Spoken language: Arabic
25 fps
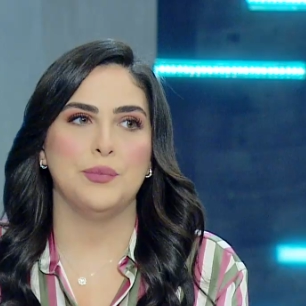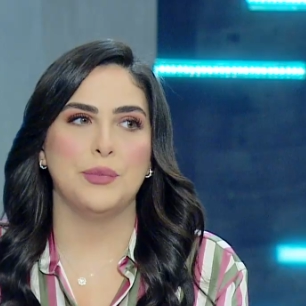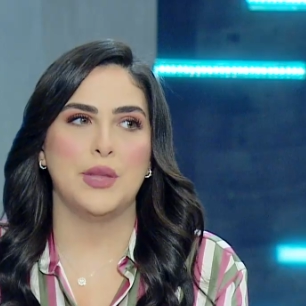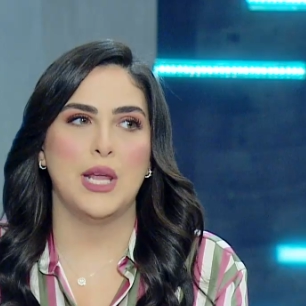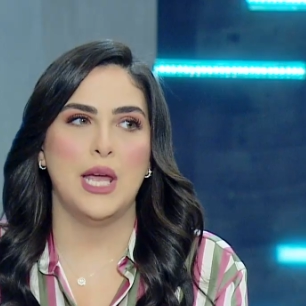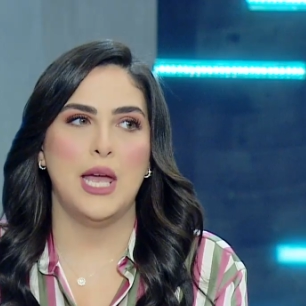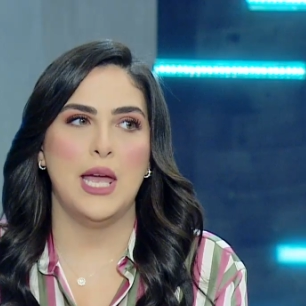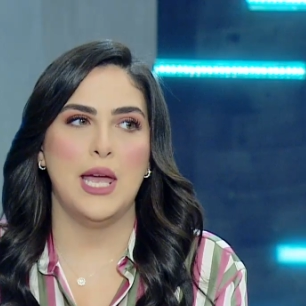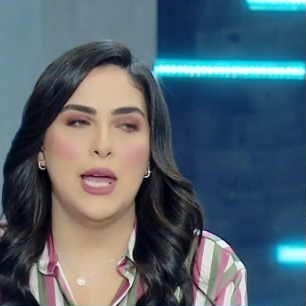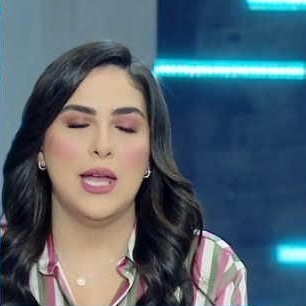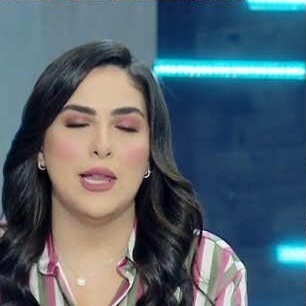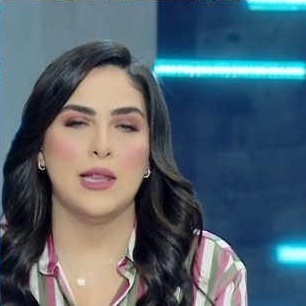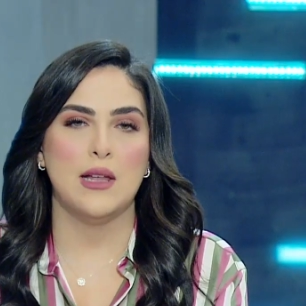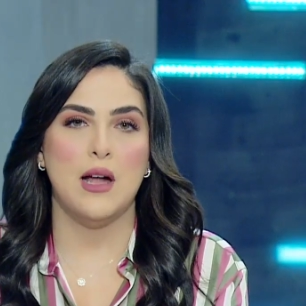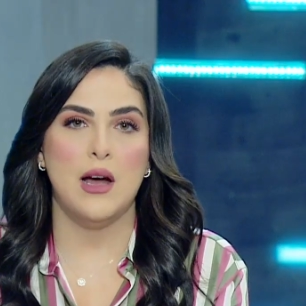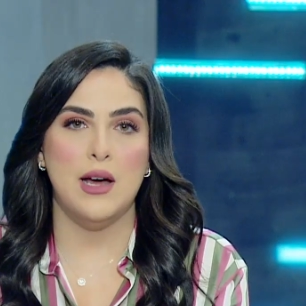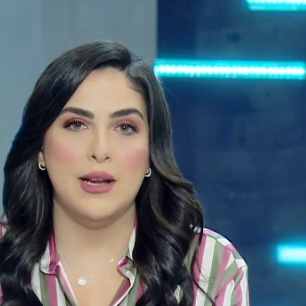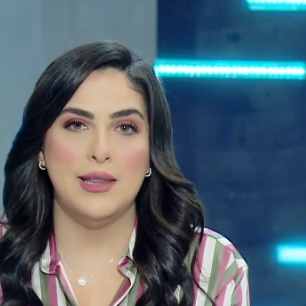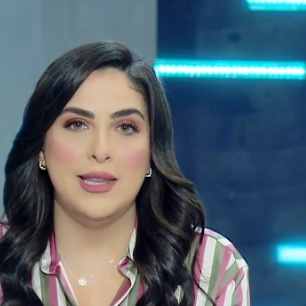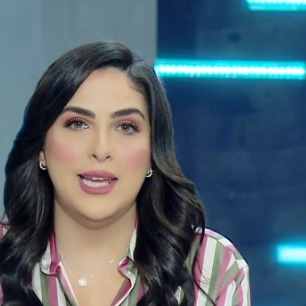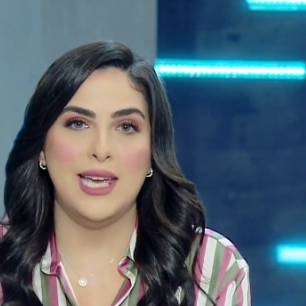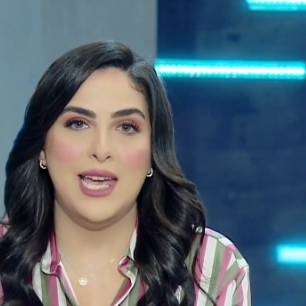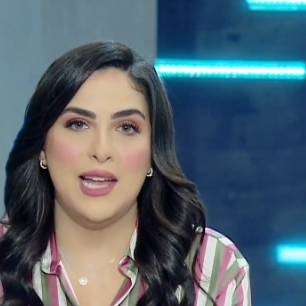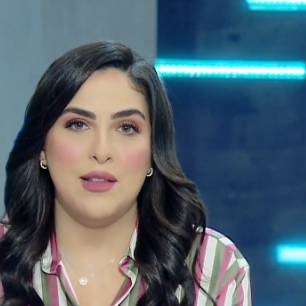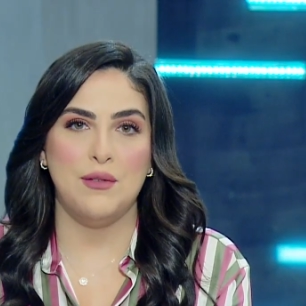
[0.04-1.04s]
آه،
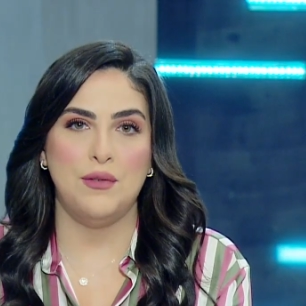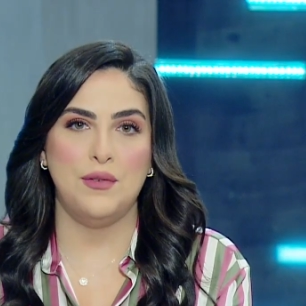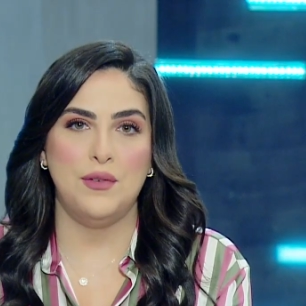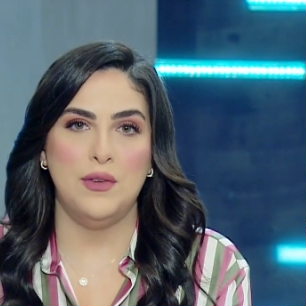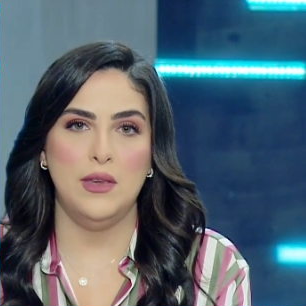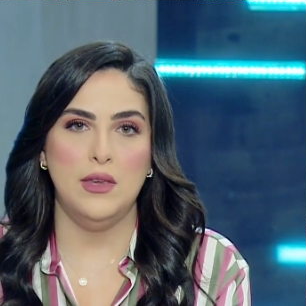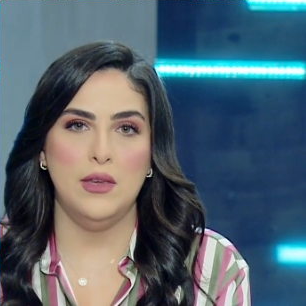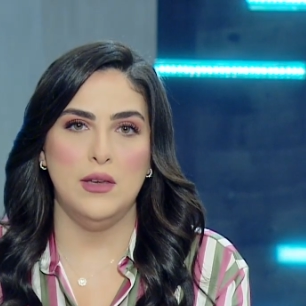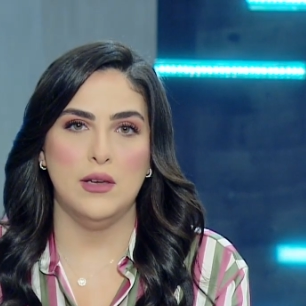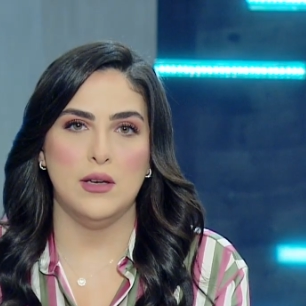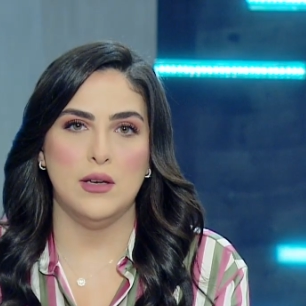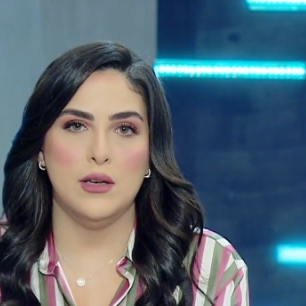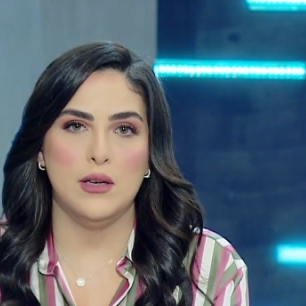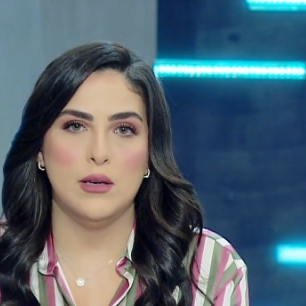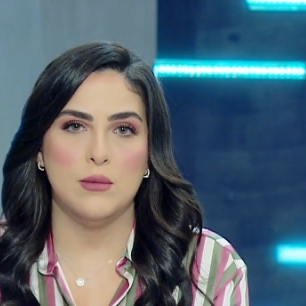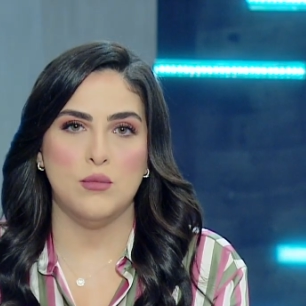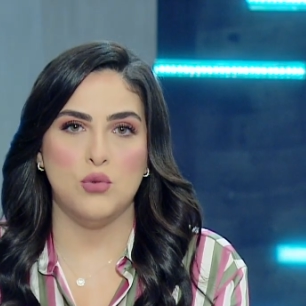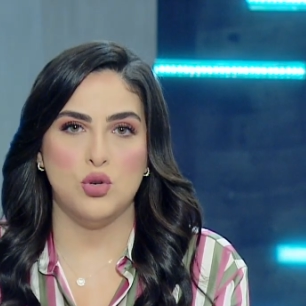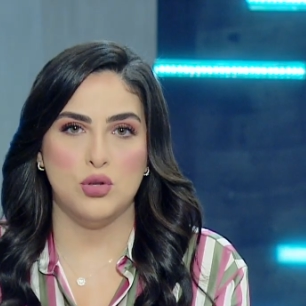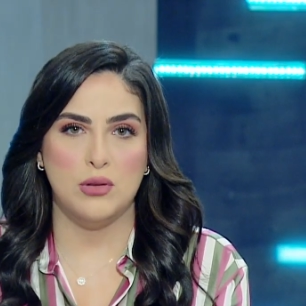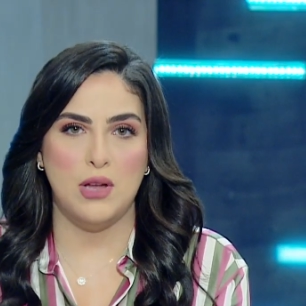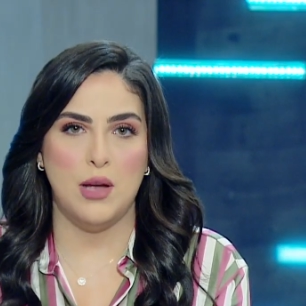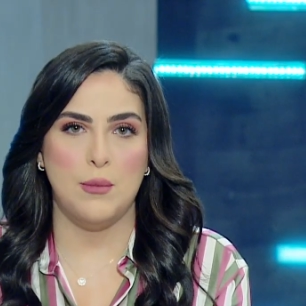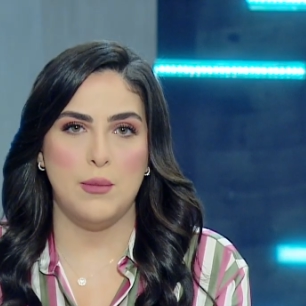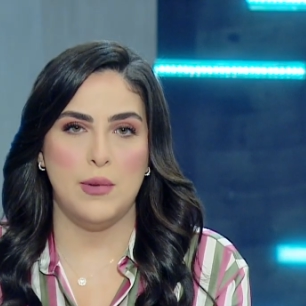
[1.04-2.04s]
النهارده كان في آه،
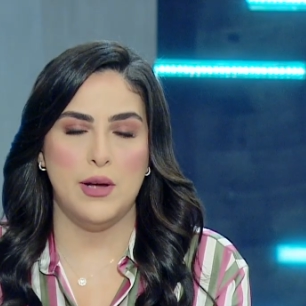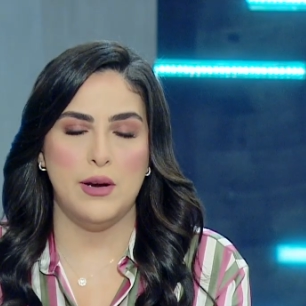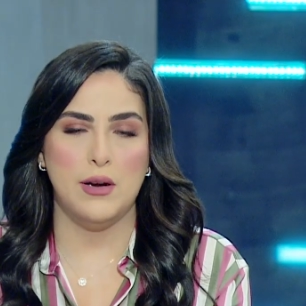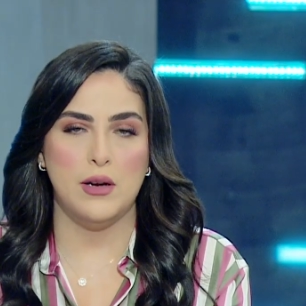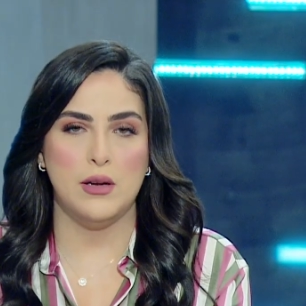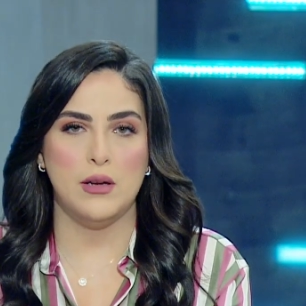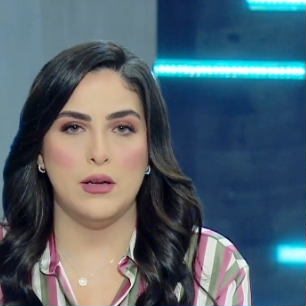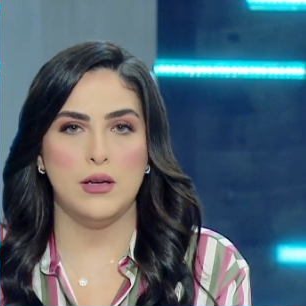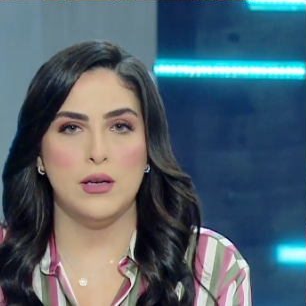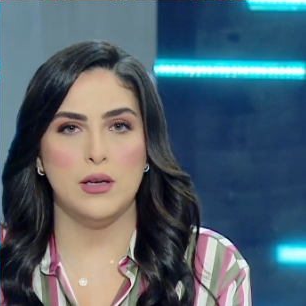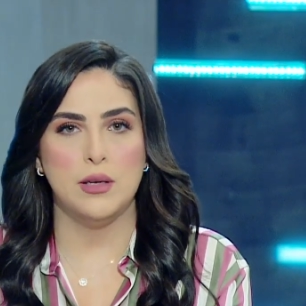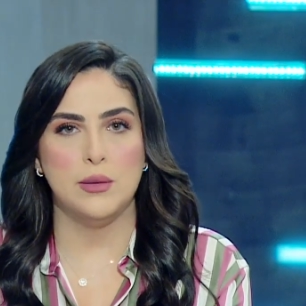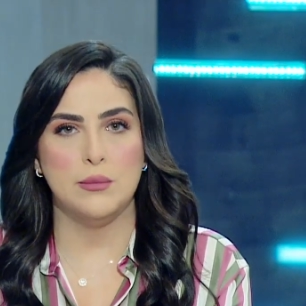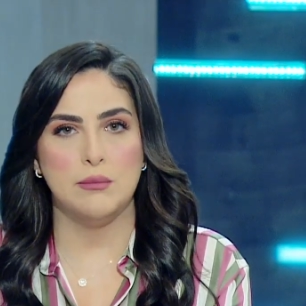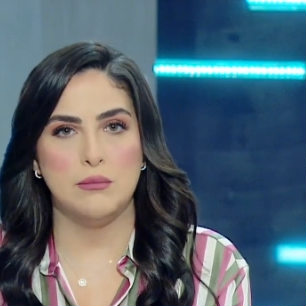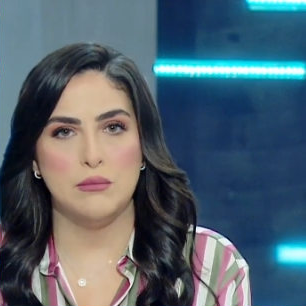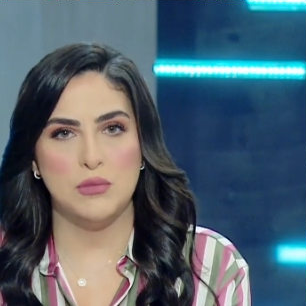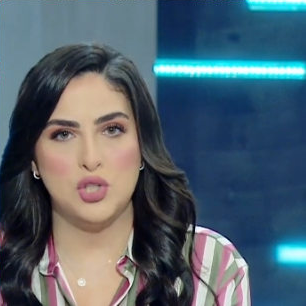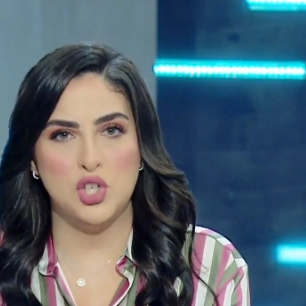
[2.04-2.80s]
مؤتمر آه،